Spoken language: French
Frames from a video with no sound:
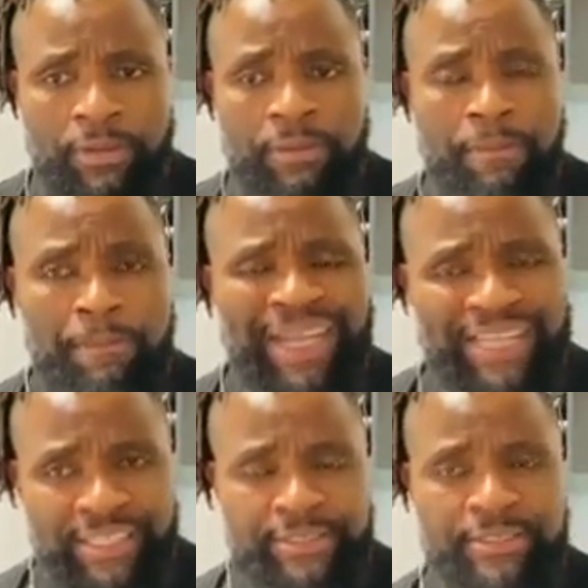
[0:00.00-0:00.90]

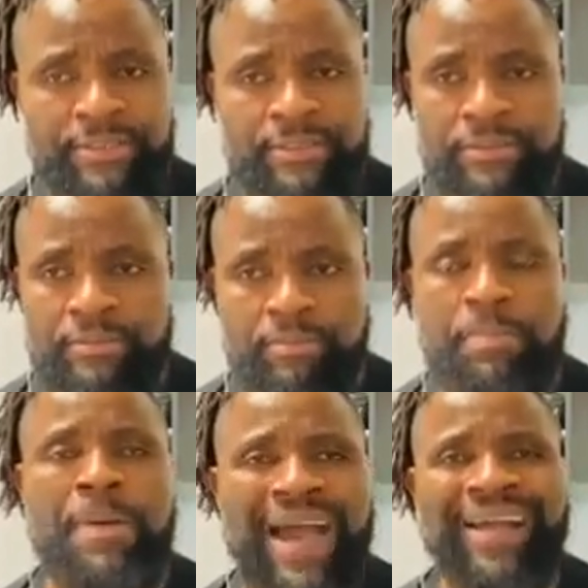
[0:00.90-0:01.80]
Balerdi,
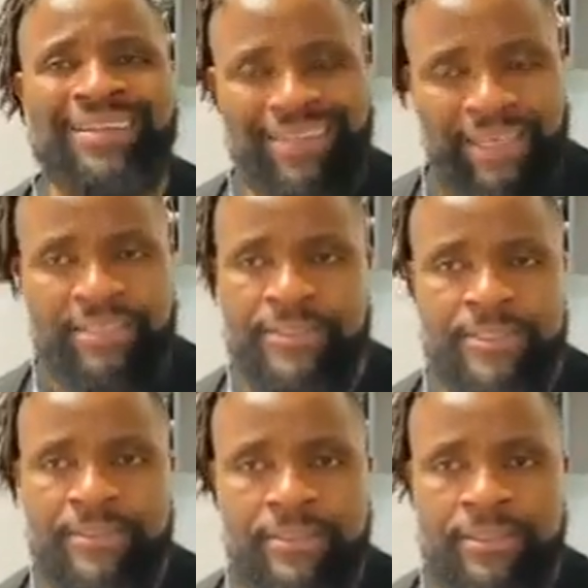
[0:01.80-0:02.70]
Balerdi,
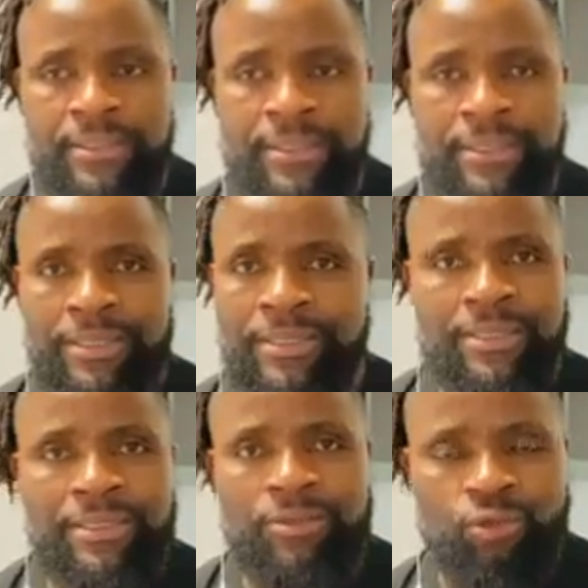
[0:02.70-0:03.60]

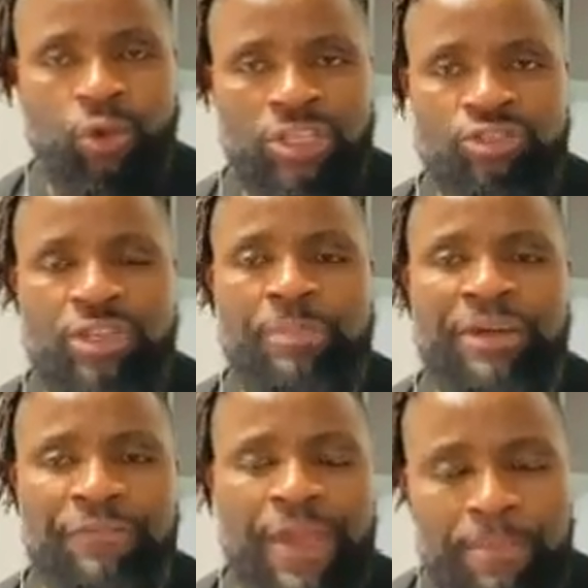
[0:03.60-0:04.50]
toi, tu n'es pas
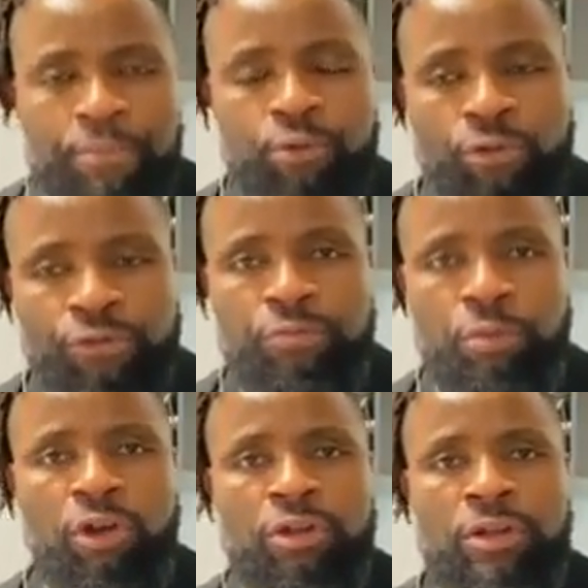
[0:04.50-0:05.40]
fait pour le
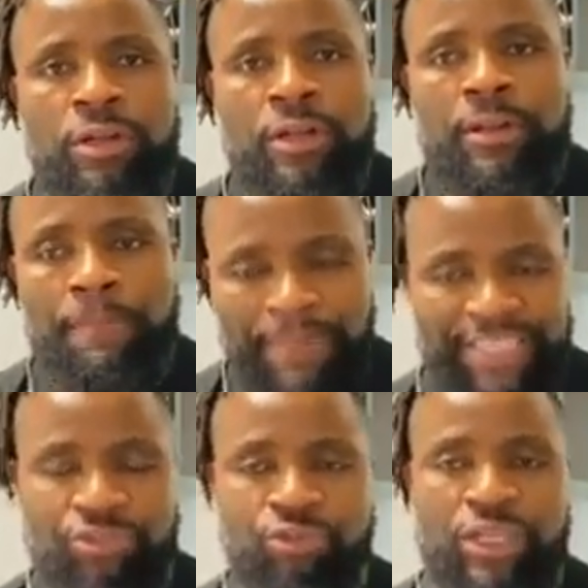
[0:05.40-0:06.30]
football
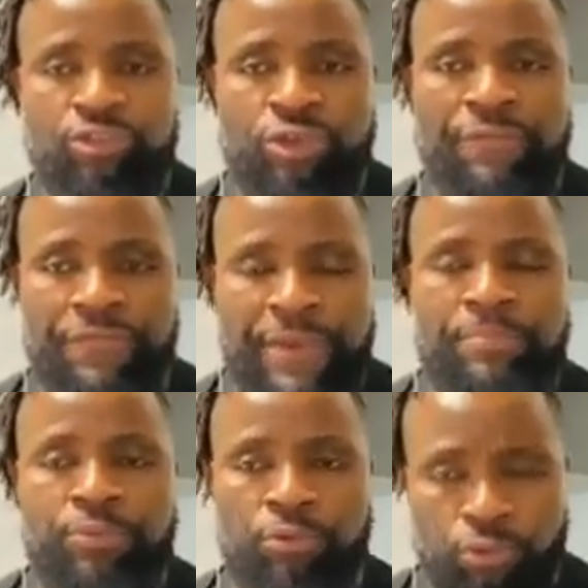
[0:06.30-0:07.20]
masculin, tu es fait
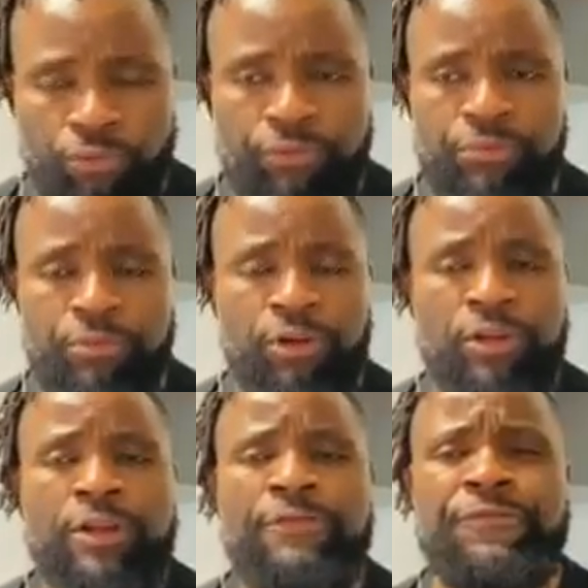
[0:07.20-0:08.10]
pour le football
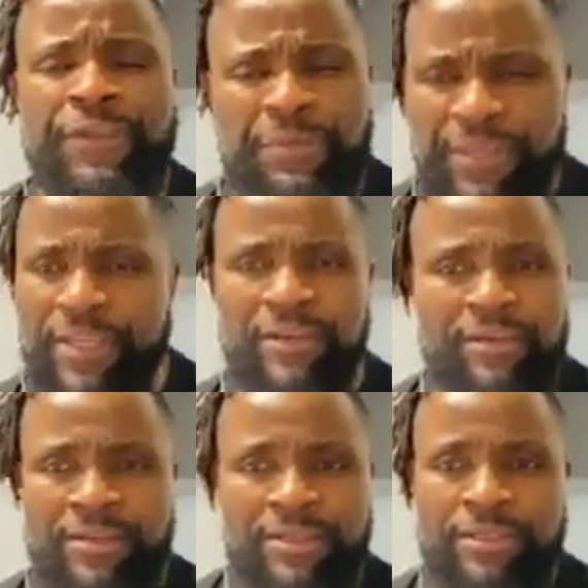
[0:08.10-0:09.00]
féminin.
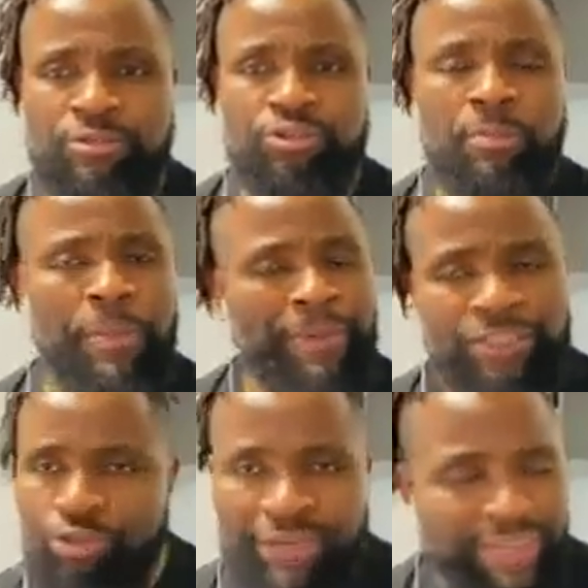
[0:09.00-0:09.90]
Tu ne peux pas
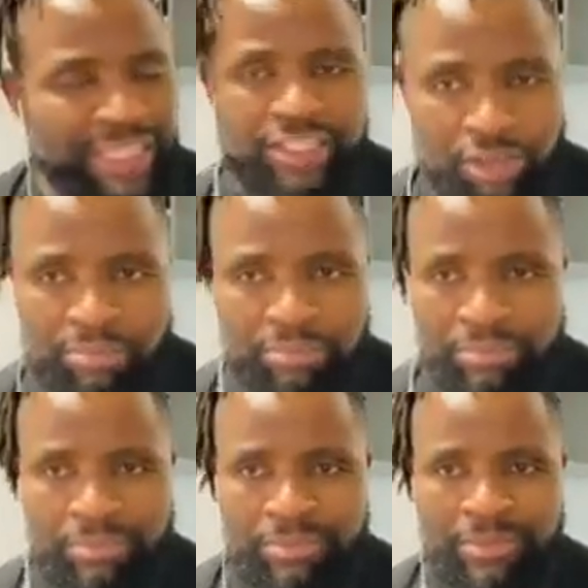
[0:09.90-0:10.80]
jouer avec les hommes.
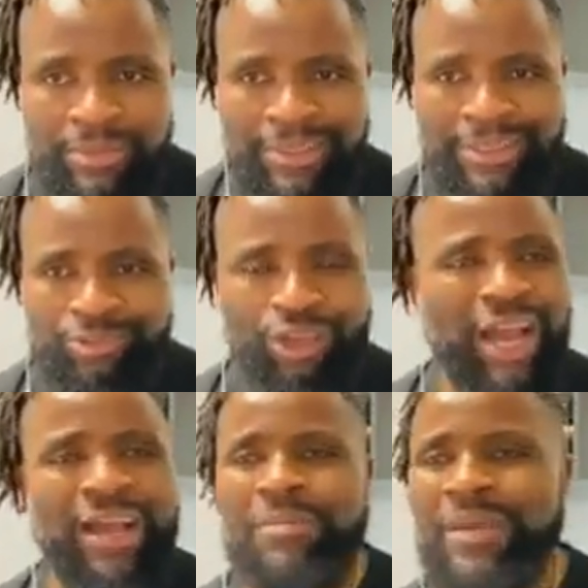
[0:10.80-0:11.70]
Tu
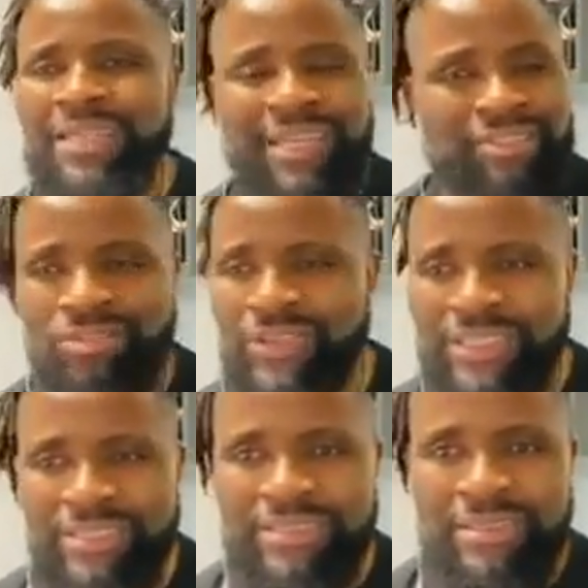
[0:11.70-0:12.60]
as
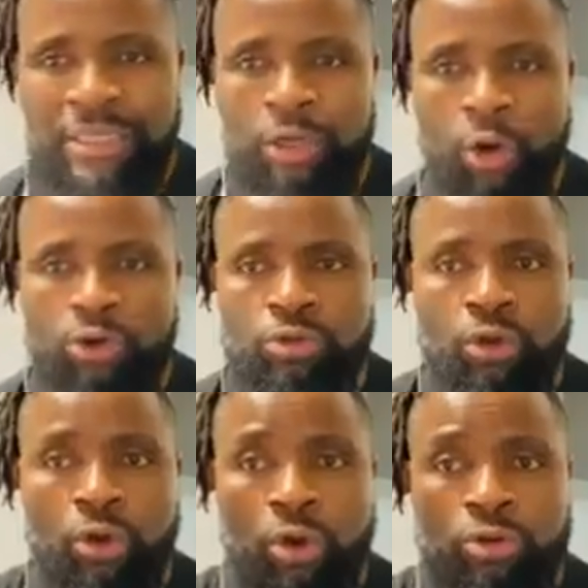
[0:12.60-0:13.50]
1m90.
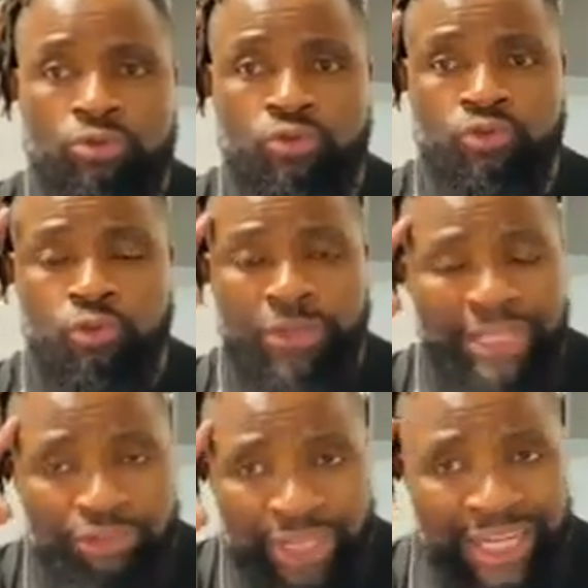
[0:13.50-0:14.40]
Tous les
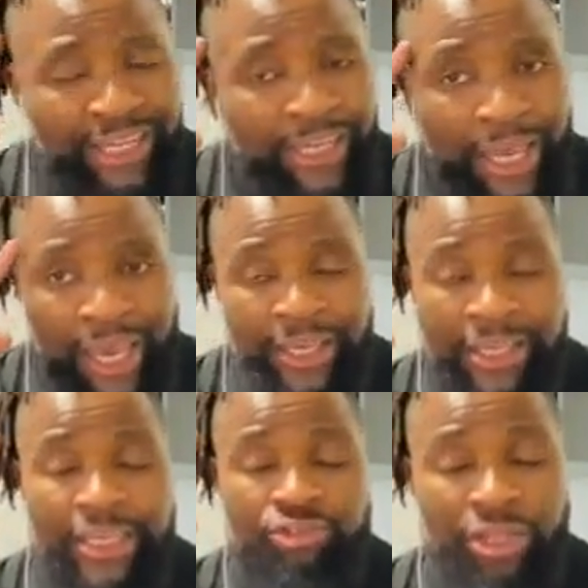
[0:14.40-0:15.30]
duels
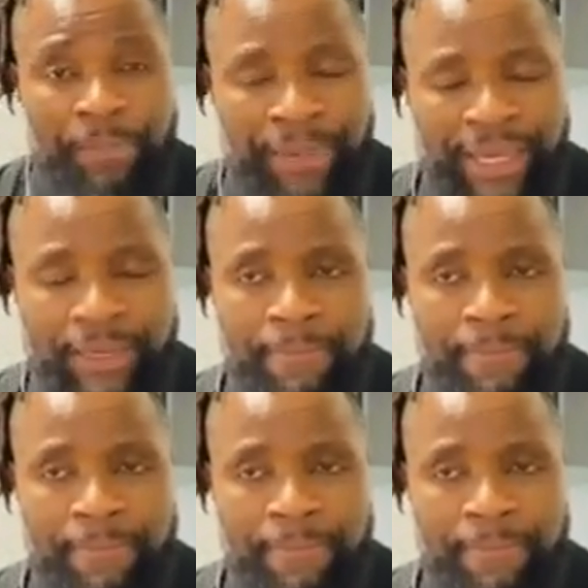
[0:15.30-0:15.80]
aériens, tu les perds.